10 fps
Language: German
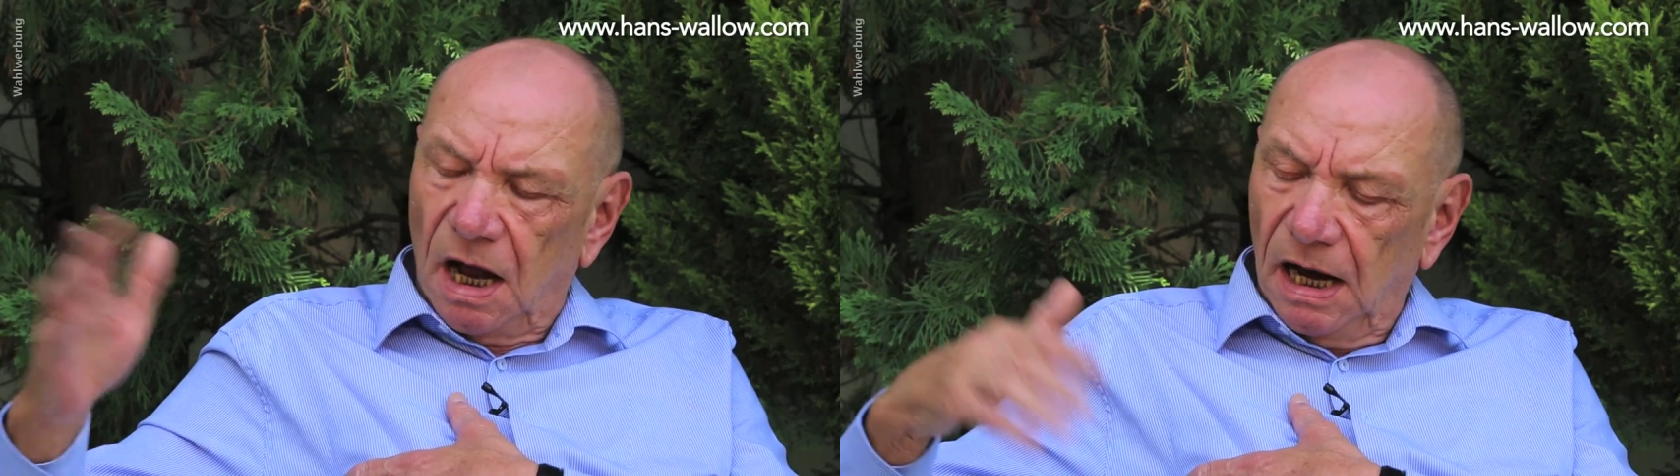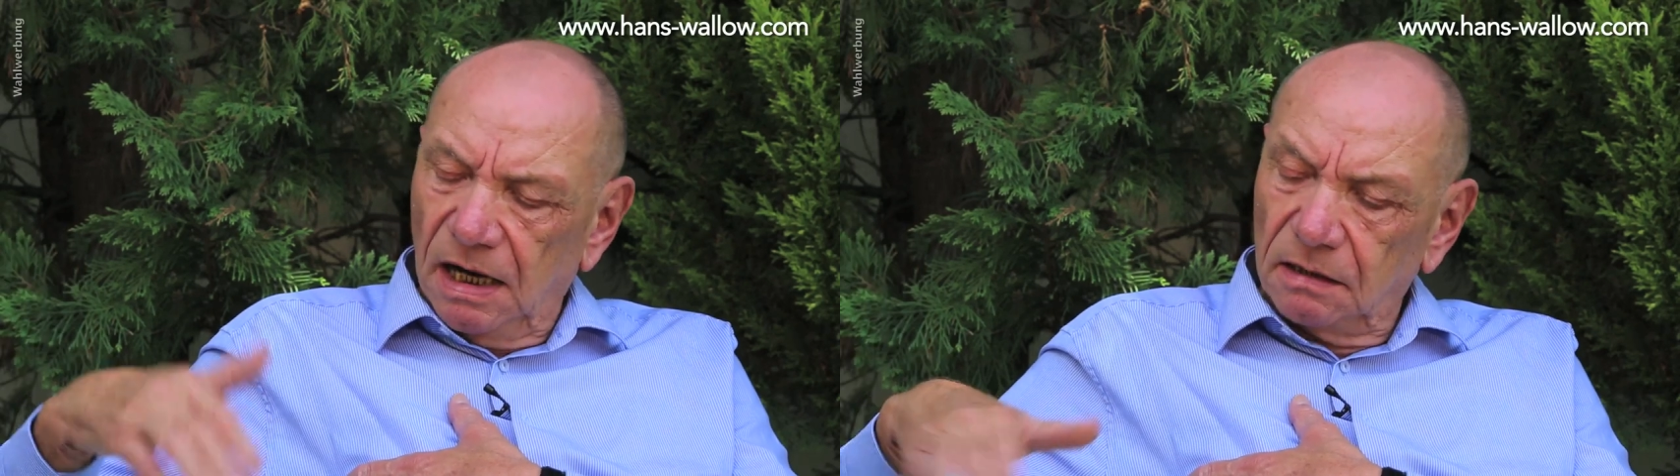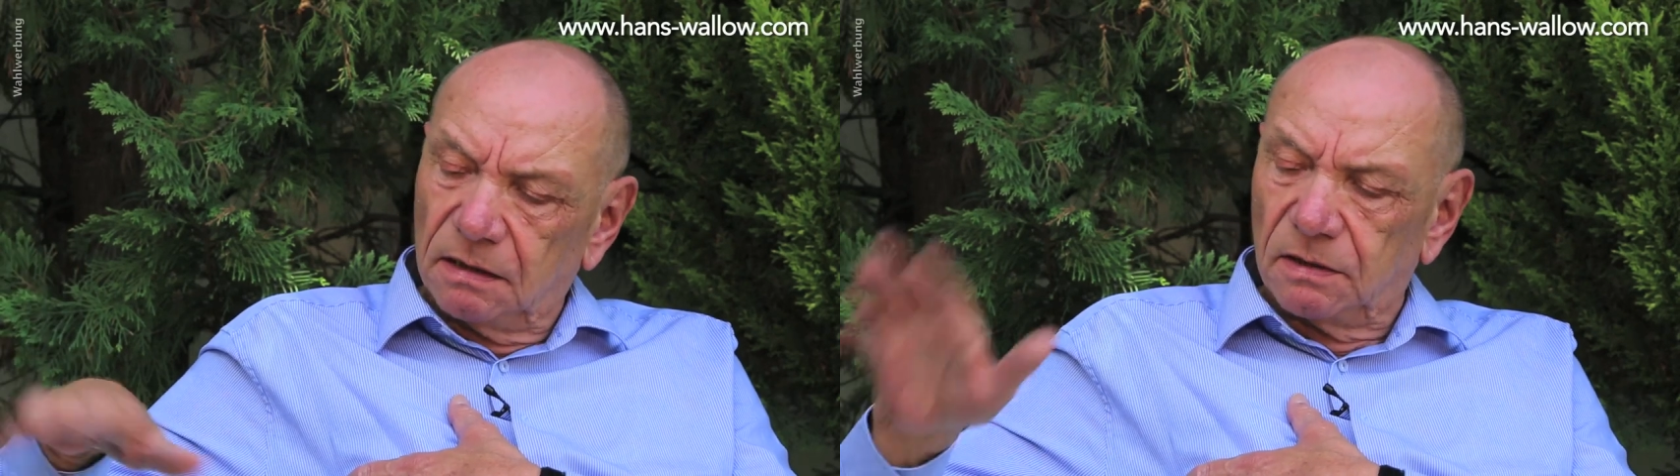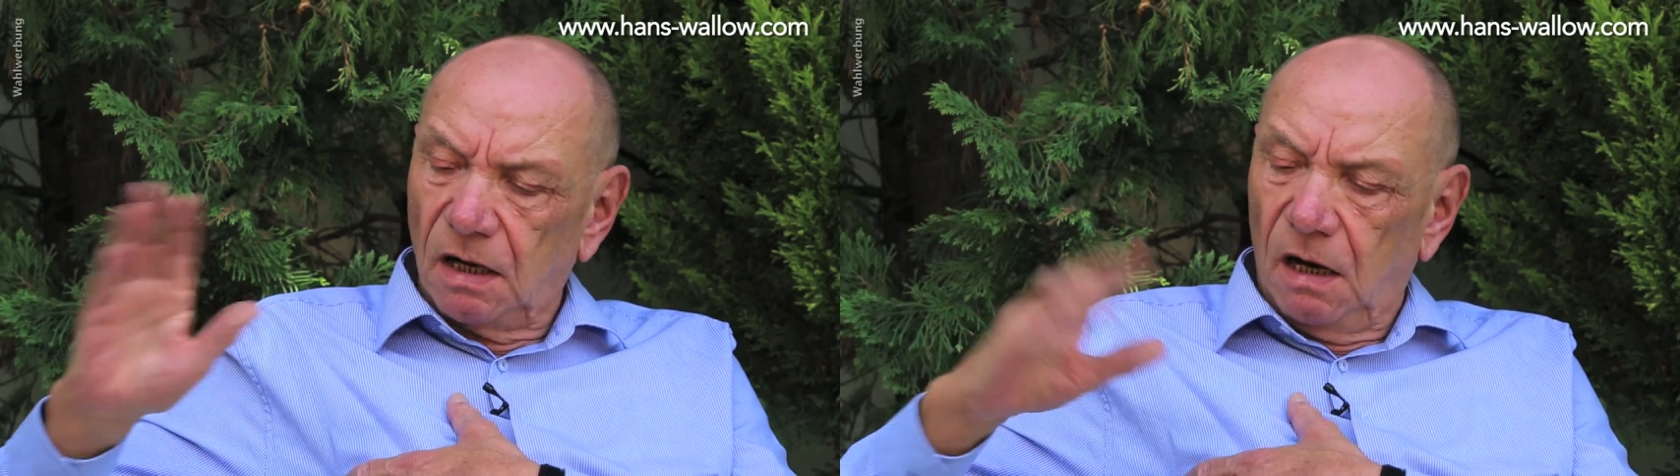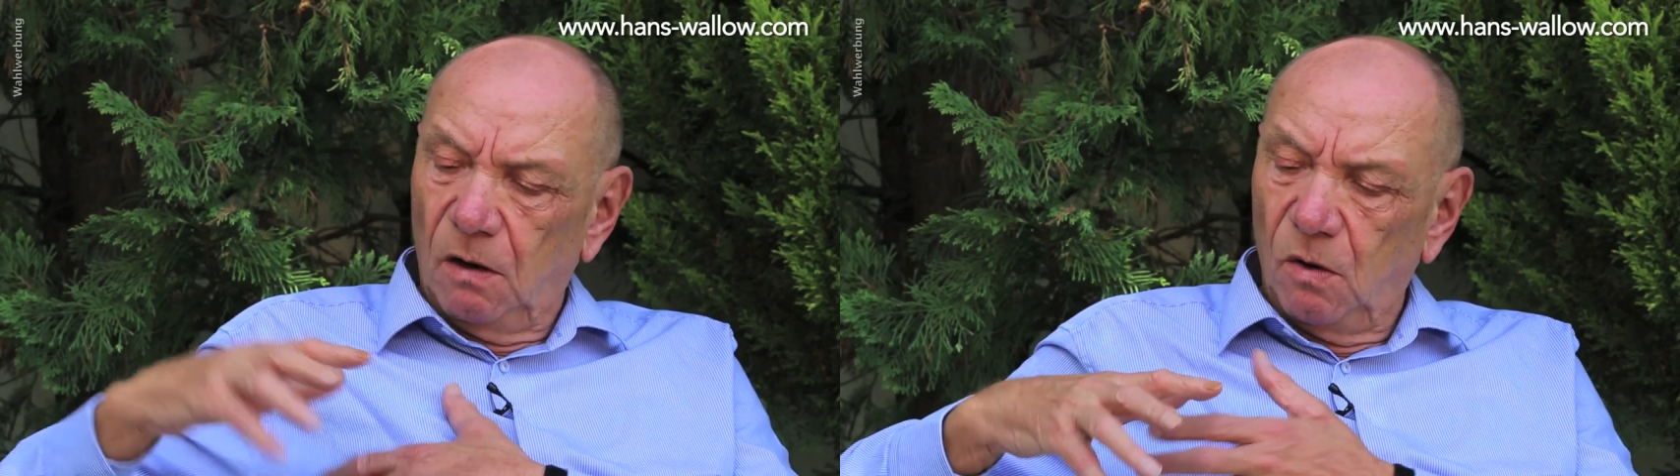als
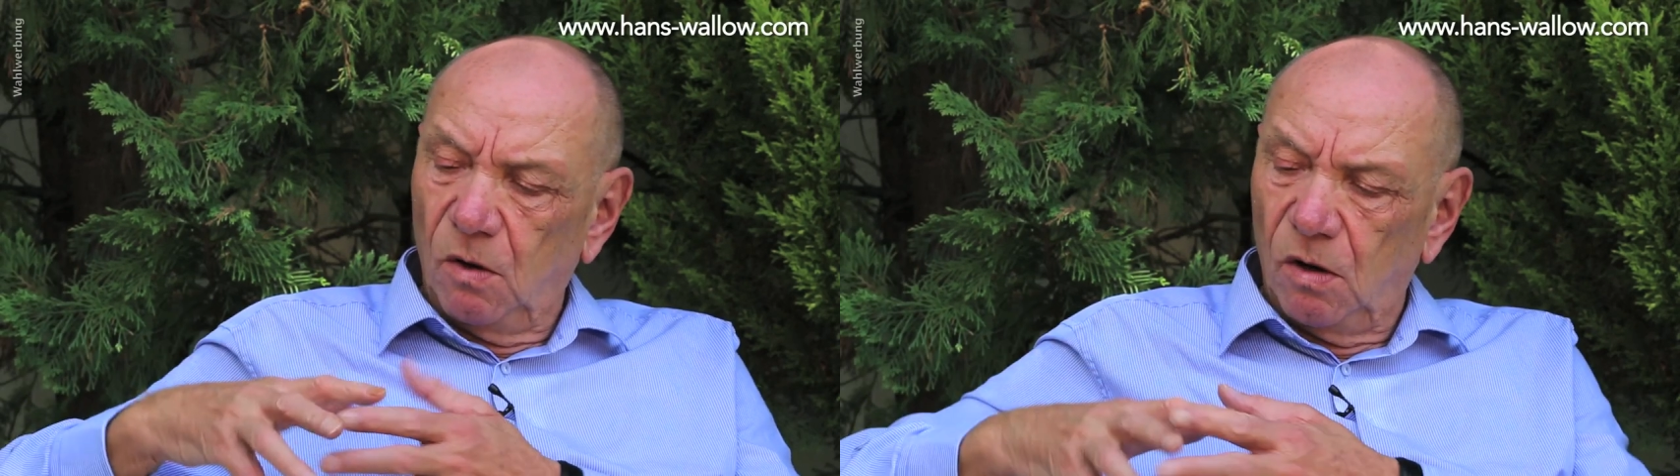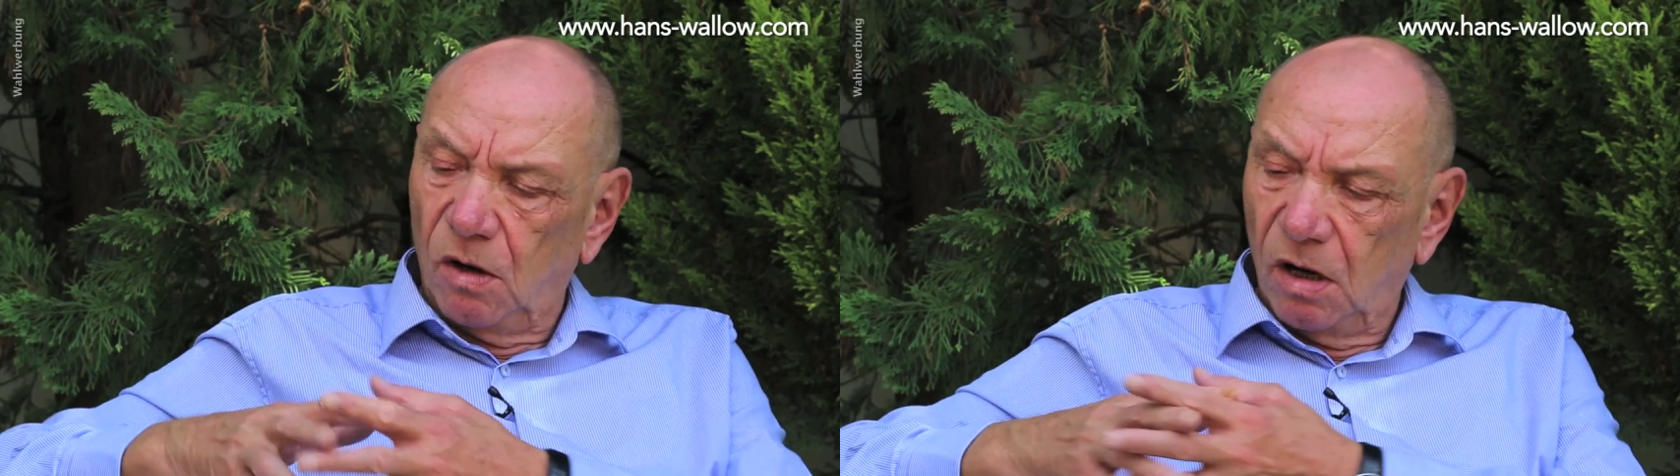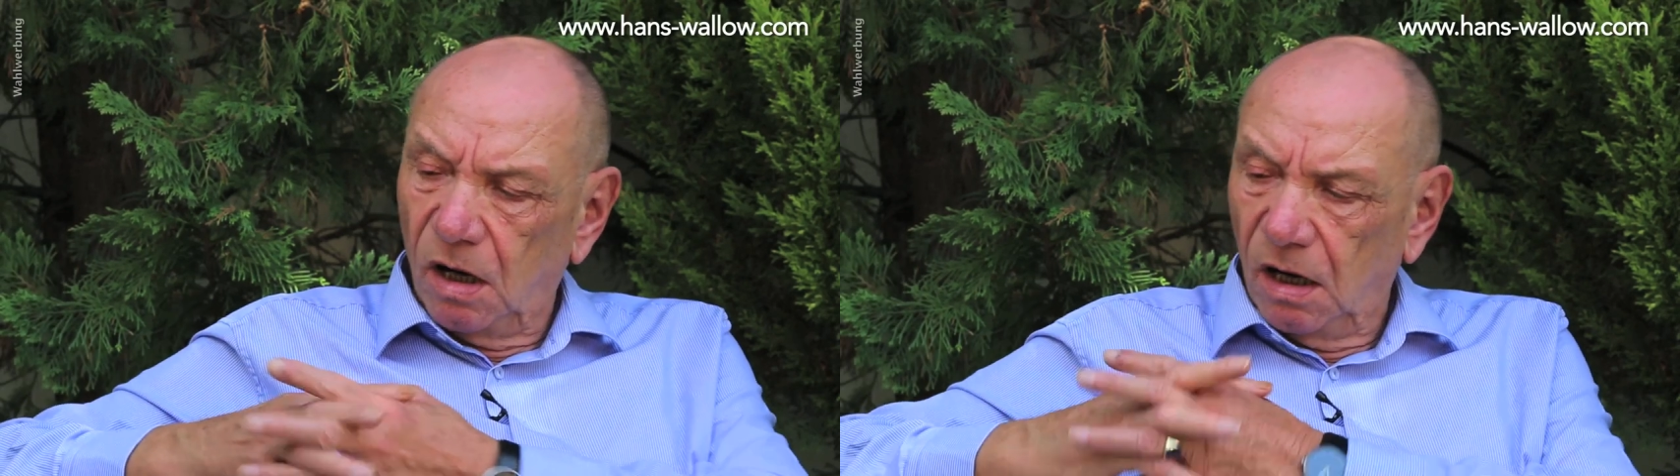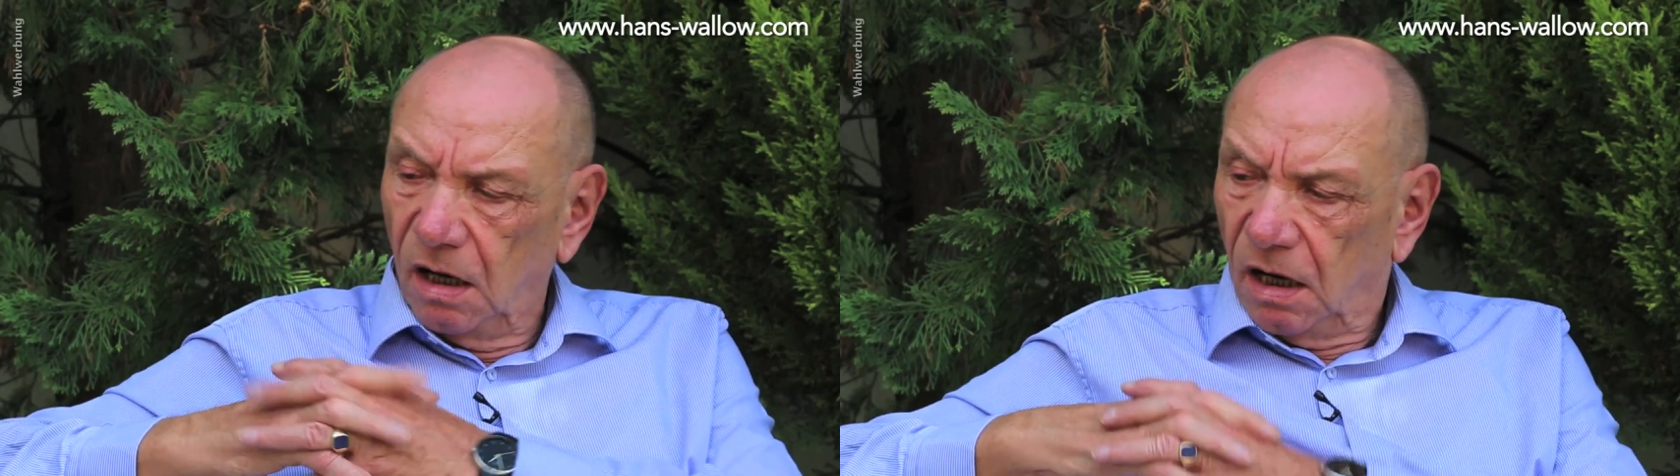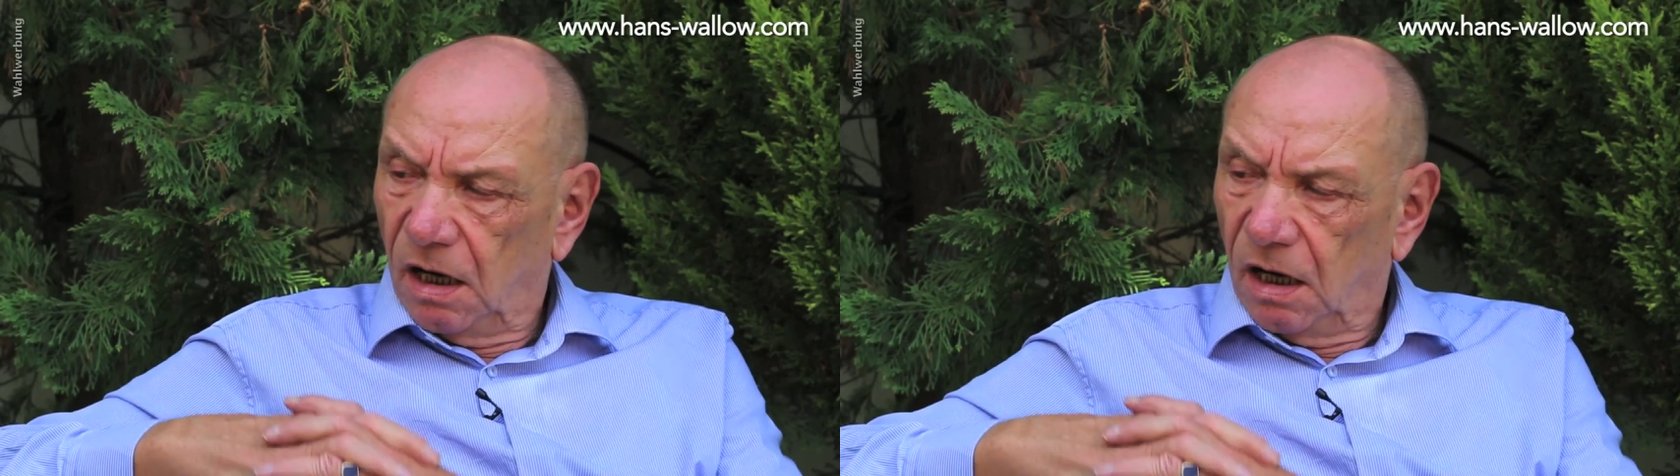auch äh,